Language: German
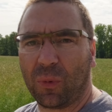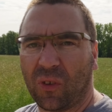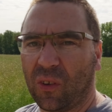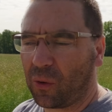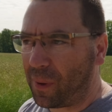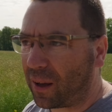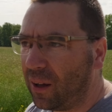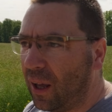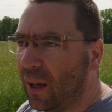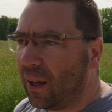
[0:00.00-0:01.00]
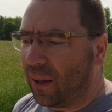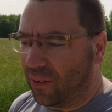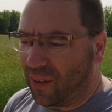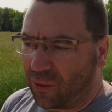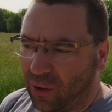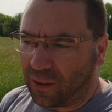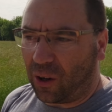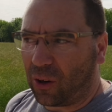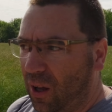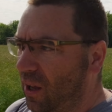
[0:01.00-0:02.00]
ein bisschen zu machen. Ist natürlich
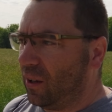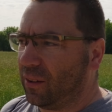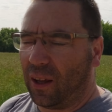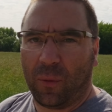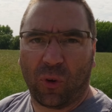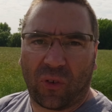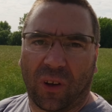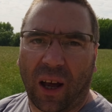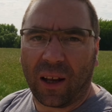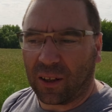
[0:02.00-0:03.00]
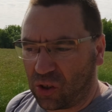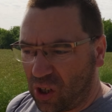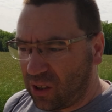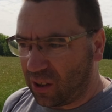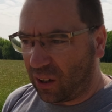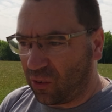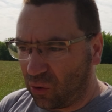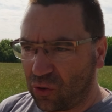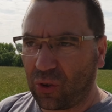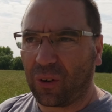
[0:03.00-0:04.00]
auch eine emotionale Geschichte dann so
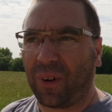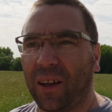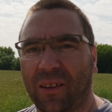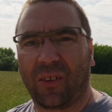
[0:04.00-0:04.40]
ein Stück weit.